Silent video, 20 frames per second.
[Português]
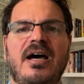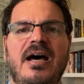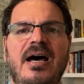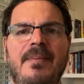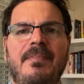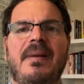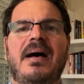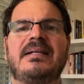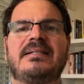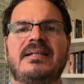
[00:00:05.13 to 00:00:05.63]

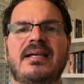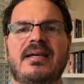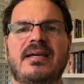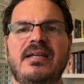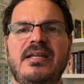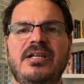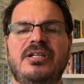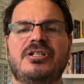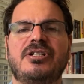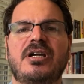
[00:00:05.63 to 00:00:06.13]
a massa
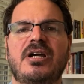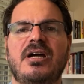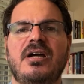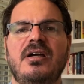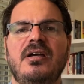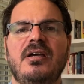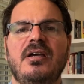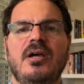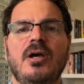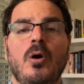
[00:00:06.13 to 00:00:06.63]
crítica.
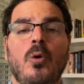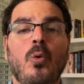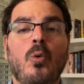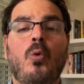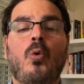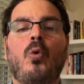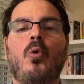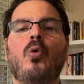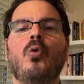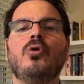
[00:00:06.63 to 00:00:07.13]
O
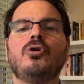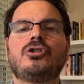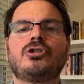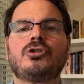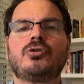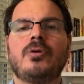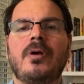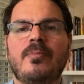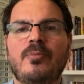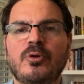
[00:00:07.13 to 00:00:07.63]

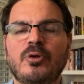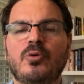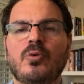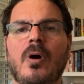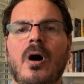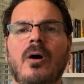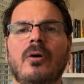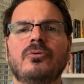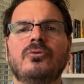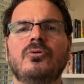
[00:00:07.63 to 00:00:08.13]
custo é
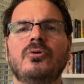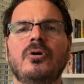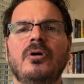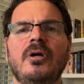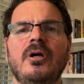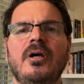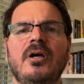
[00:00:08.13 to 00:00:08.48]
muito alto.